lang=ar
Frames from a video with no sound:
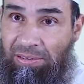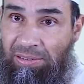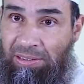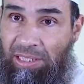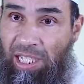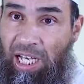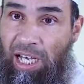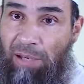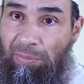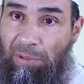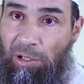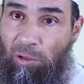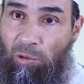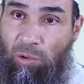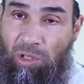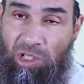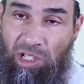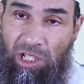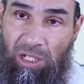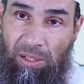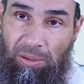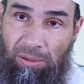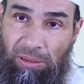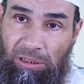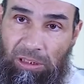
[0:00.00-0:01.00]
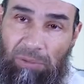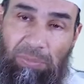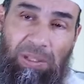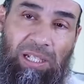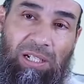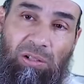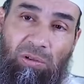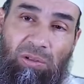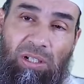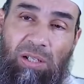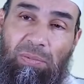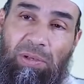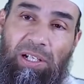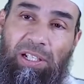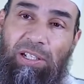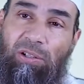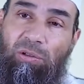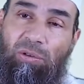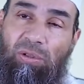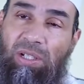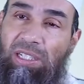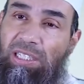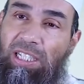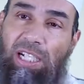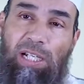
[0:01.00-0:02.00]
طعامه وشرابه طبعا العلماء
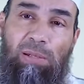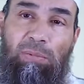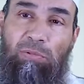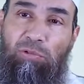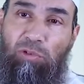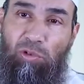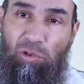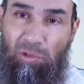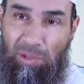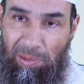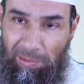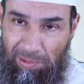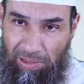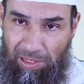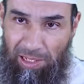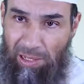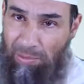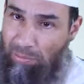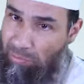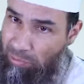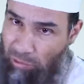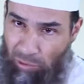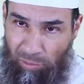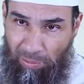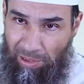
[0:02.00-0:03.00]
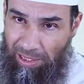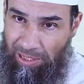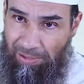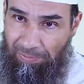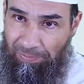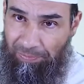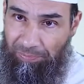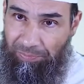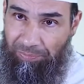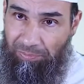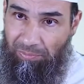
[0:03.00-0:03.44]
كيقولوا هذا لم فهم له